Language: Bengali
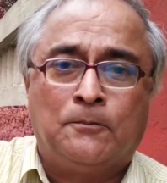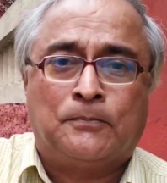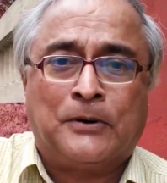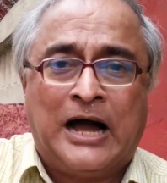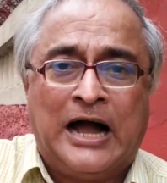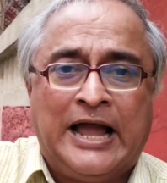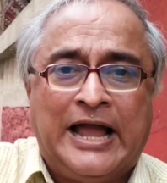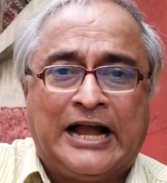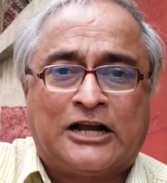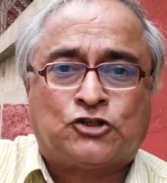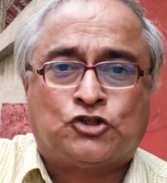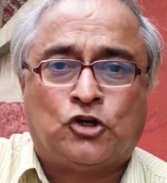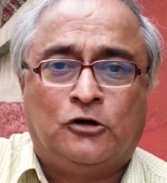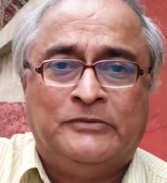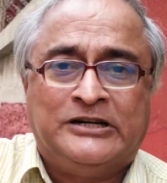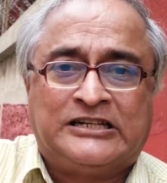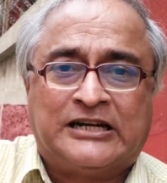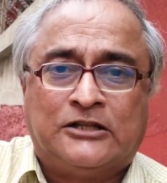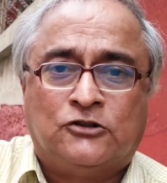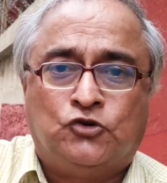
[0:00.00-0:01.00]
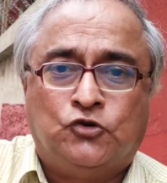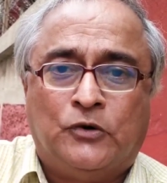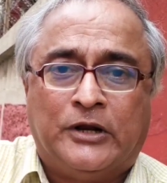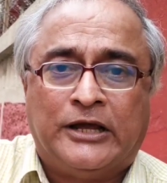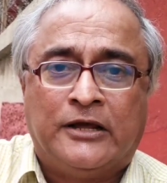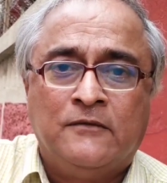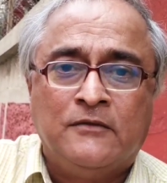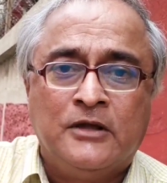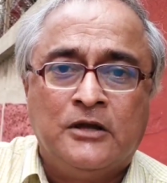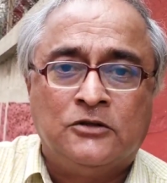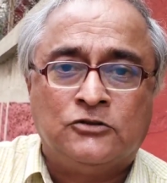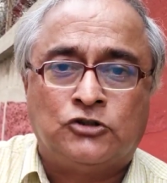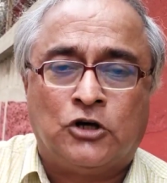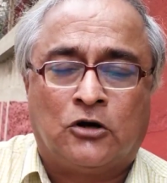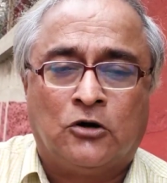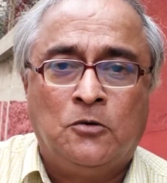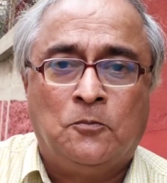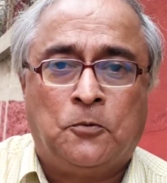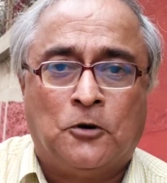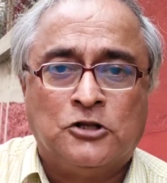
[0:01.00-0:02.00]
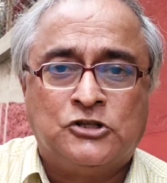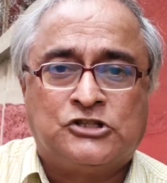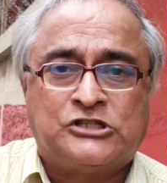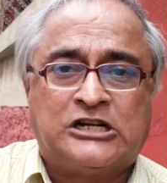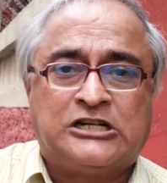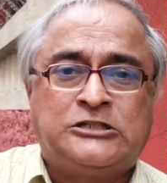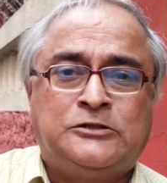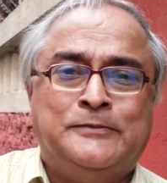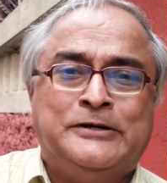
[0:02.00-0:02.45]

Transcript: প্রায় একশো মিটার দূরে যখন পঞ্চাশ